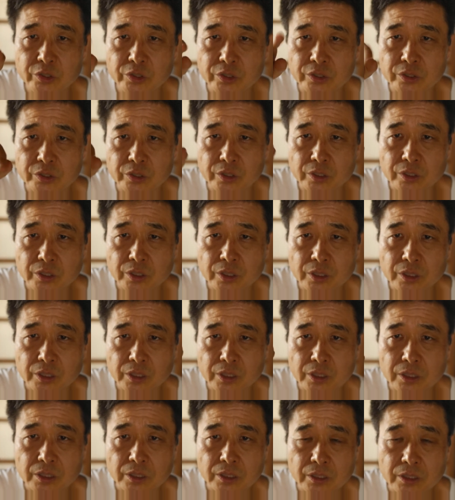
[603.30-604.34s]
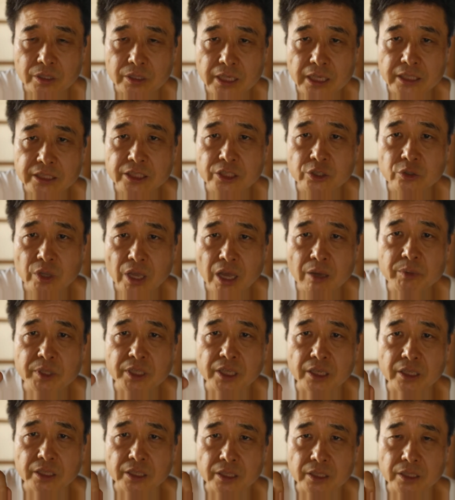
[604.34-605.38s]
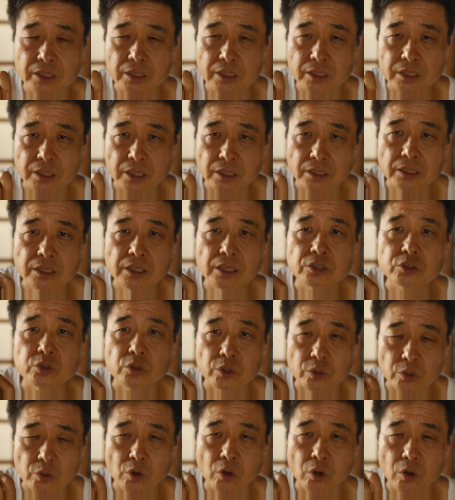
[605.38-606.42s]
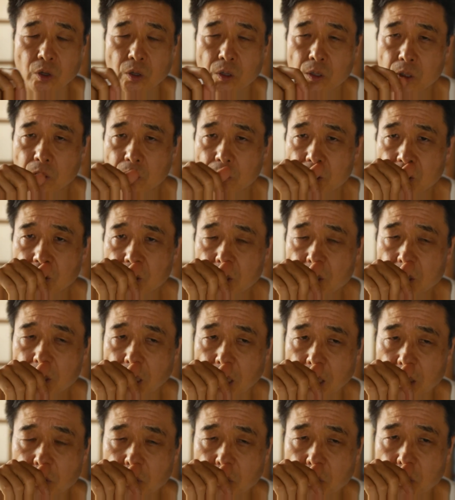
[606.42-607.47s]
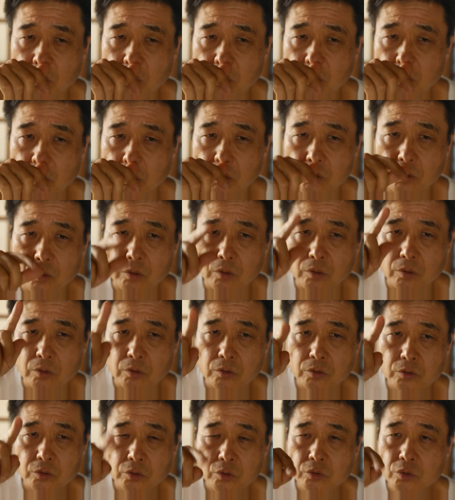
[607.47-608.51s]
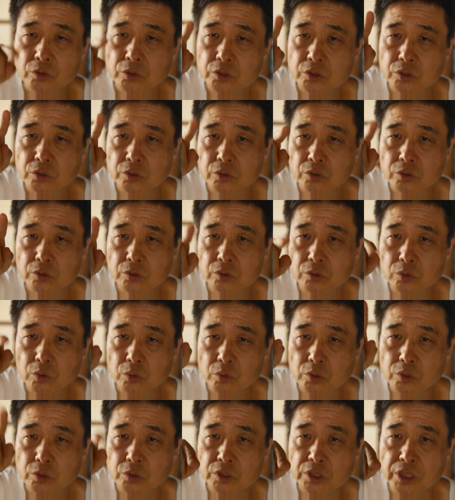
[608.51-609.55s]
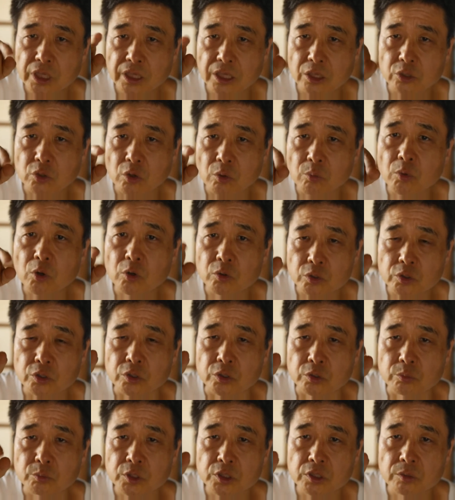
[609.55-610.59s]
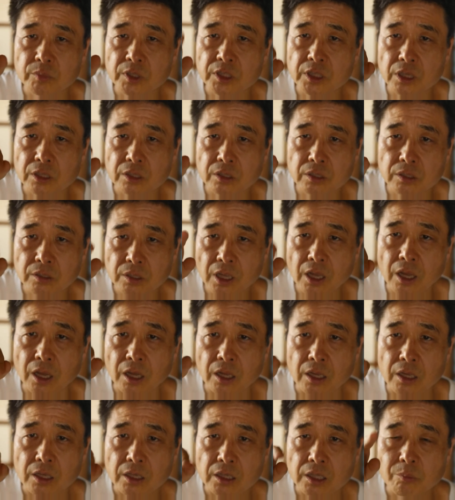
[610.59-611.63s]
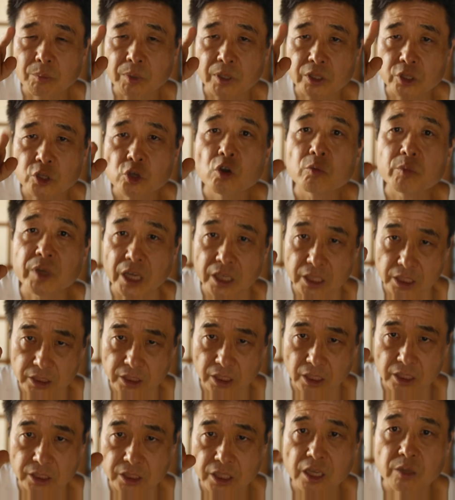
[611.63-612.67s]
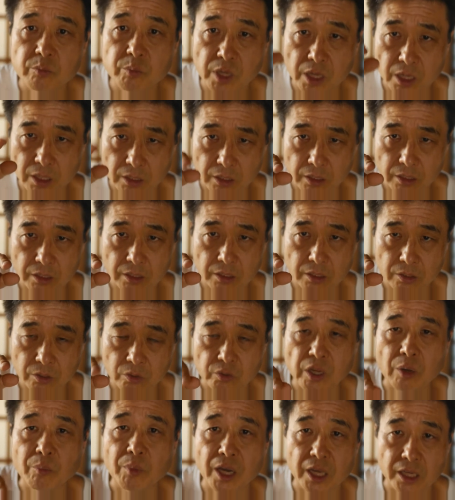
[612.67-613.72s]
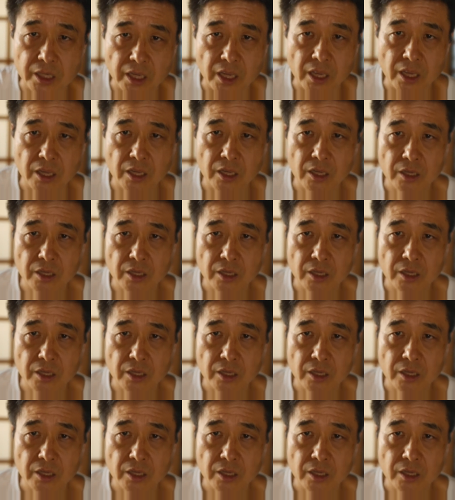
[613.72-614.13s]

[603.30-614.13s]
る屋敷の矢みたいにやってたんですけどあのその同級生だと思う娘さんがやっぱ清宮でしたから清宮って名前で、